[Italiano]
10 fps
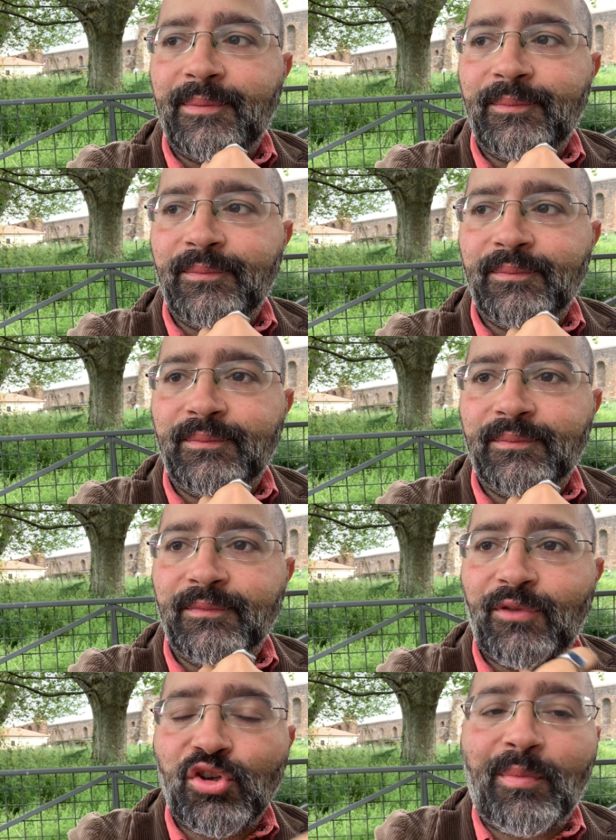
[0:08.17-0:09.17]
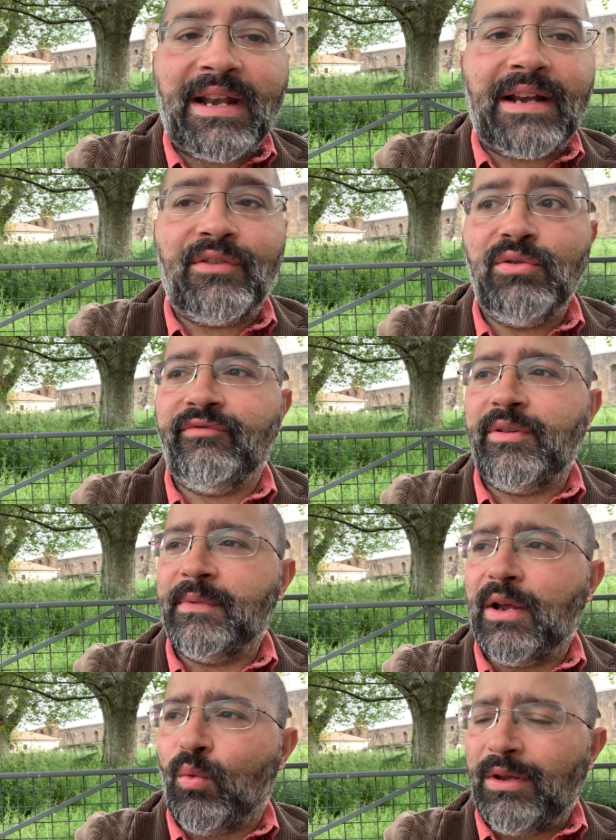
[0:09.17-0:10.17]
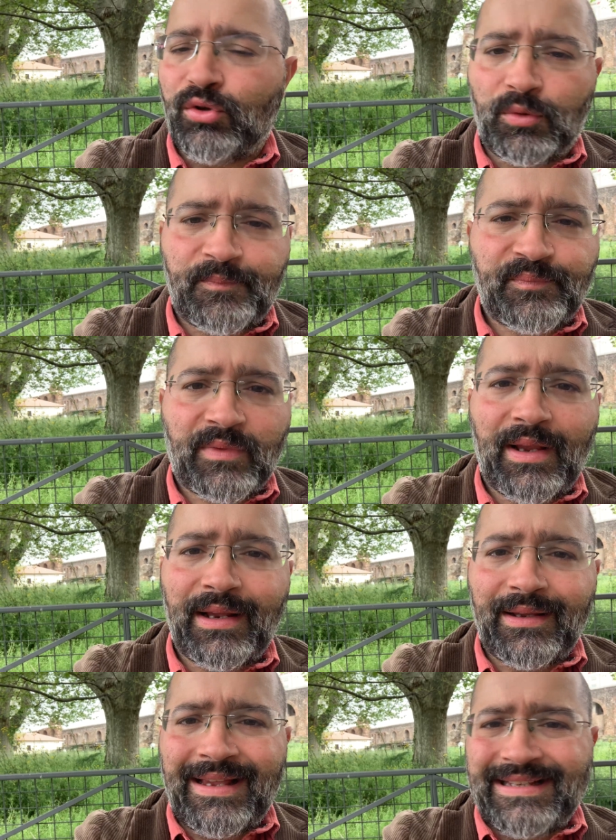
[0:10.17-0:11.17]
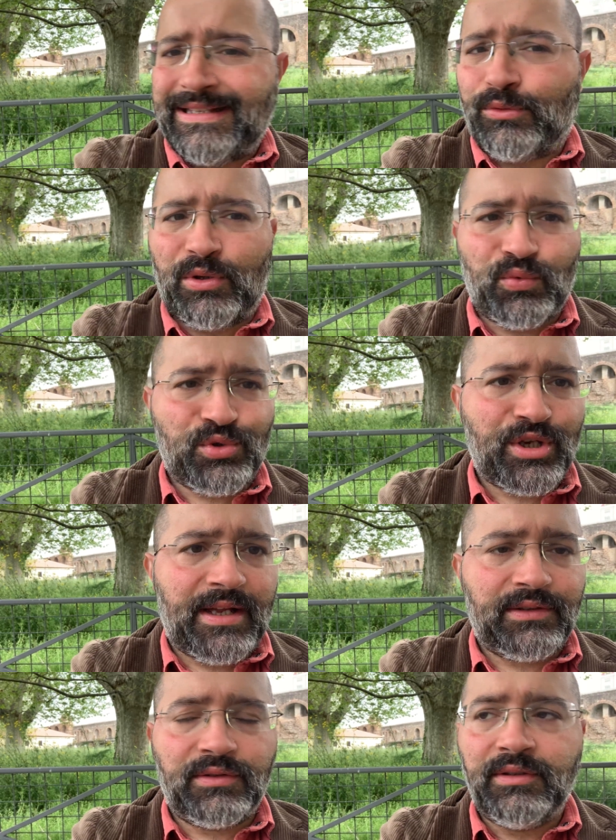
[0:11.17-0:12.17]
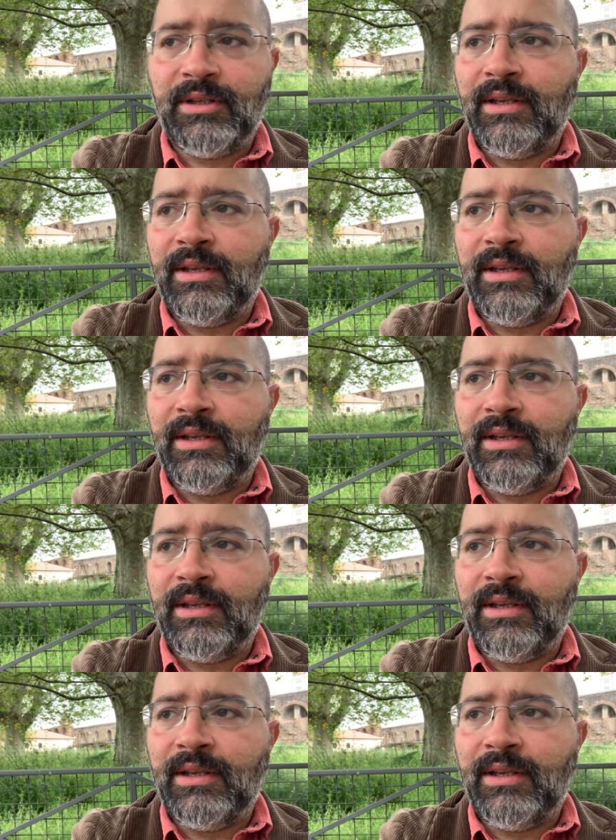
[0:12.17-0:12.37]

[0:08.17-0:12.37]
voglio parlarvi di un film che quando è stato annunciato,